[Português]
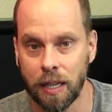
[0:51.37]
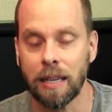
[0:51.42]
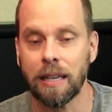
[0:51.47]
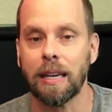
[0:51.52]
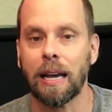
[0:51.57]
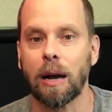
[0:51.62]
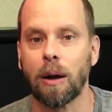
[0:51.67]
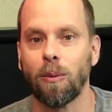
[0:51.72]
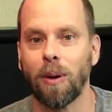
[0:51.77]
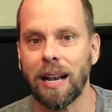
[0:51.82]

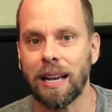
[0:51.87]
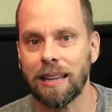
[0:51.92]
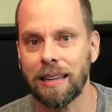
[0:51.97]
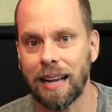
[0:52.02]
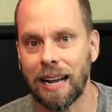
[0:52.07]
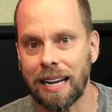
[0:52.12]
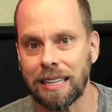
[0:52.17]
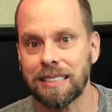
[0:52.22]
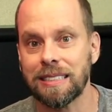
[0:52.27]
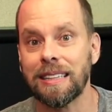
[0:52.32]
E a
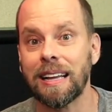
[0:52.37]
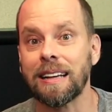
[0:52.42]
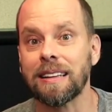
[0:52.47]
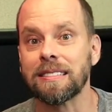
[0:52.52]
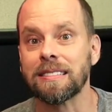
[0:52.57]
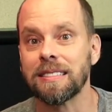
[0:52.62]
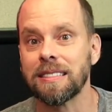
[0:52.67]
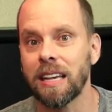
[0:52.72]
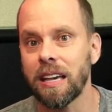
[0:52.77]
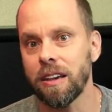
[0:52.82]
qualidade das
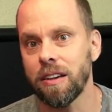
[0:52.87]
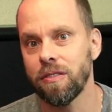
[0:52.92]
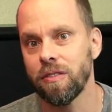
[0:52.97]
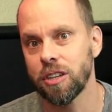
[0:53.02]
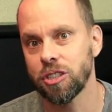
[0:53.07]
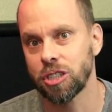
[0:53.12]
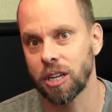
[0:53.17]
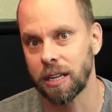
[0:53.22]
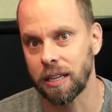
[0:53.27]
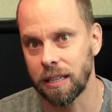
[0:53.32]

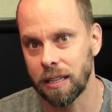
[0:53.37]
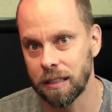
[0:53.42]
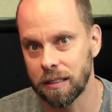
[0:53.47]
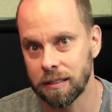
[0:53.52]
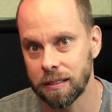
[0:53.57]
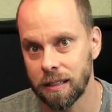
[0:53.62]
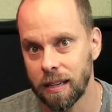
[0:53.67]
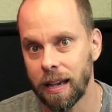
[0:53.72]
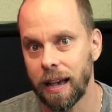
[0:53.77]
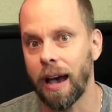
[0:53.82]

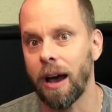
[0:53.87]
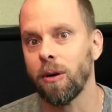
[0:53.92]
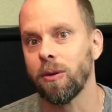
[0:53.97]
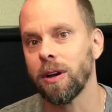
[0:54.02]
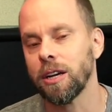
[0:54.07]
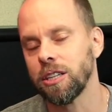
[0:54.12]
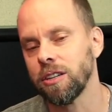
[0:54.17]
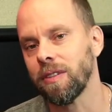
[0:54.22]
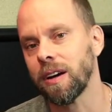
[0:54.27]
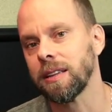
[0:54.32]
cervejarias é o que
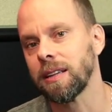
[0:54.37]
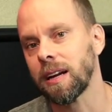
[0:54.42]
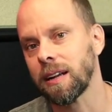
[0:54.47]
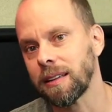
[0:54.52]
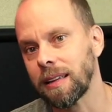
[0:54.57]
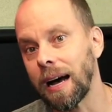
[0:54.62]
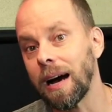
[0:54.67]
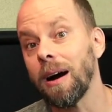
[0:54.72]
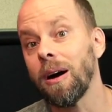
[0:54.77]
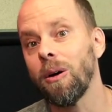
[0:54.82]
a gente vai
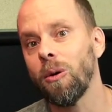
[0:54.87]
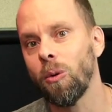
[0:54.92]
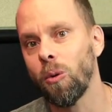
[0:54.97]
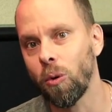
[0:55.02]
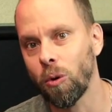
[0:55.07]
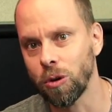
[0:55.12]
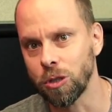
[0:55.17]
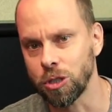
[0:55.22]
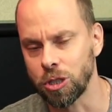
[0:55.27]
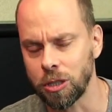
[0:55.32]
tratar
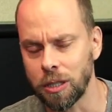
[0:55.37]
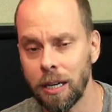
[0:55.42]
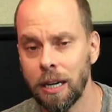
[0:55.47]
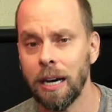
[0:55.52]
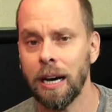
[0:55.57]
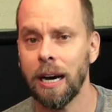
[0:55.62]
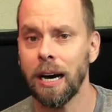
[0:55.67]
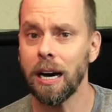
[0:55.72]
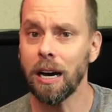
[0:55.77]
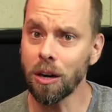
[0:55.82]
hoje.
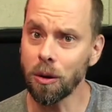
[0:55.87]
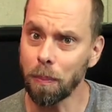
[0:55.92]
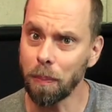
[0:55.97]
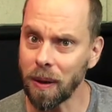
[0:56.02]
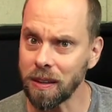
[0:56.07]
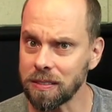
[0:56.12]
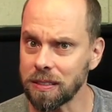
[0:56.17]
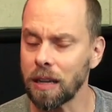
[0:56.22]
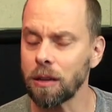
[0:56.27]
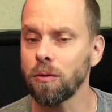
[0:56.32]
Ano
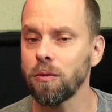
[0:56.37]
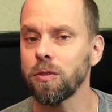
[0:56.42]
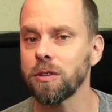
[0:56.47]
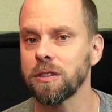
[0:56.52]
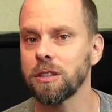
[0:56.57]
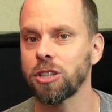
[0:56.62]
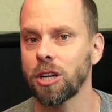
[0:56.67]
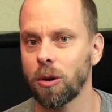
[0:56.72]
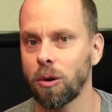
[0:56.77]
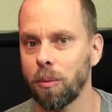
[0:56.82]
passado
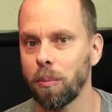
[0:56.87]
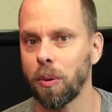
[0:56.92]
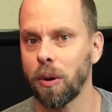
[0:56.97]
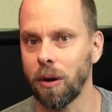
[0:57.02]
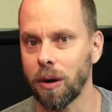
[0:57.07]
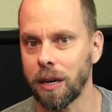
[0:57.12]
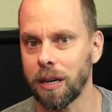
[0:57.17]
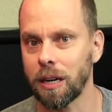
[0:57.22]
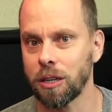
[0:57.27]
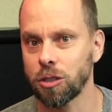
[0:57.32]
você já
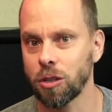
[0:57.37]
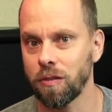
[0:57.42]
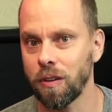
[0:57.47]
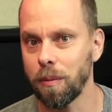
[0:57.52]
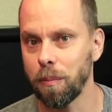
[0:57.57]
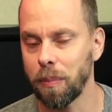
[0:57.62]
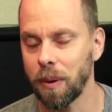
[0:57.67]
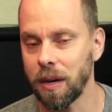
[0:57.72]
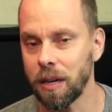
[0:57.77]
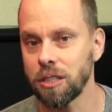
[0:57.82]
acompanhou aqui na Jovem
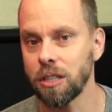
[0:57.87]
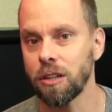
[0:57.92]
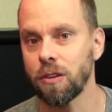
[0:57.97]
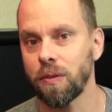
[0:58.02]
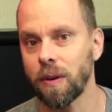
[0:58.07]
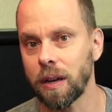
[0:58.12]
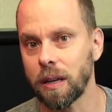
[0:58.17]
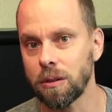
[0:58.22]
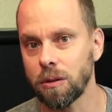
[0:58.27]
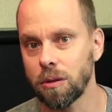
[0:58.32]
Pan a gente
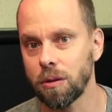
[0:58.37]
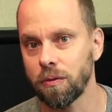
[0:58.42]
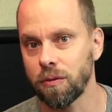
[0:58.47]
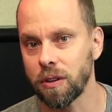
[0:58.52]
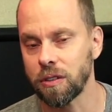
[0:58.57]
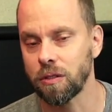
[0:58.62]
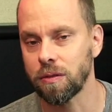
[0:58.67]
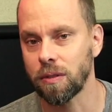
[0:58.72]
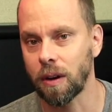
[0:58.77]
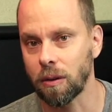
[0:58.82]
falando do
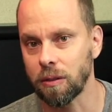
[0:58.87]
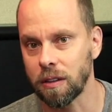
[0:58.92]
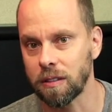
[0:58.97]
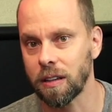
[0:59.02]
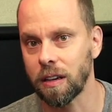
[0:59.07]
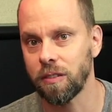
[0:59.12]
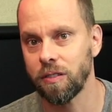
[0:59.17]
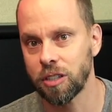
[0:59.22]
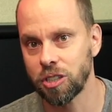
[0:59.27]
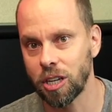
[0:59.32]
Festival das
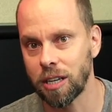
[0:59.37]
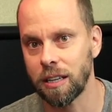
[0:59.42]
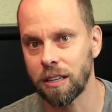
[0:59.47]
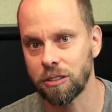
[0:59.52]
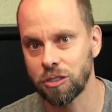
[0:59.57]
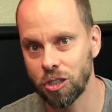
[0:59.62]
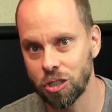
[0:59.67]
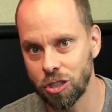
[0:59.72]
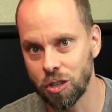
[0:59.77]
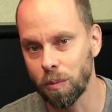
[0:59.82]

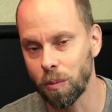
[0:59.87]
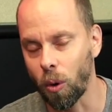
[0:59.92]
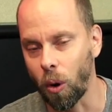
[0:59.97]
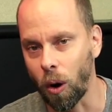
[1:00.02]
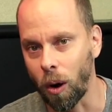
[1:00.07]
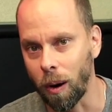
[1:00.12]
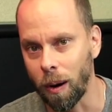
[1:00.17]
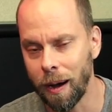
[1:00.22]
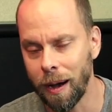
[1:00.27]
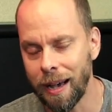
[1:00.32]
Cervejarias de Timbó.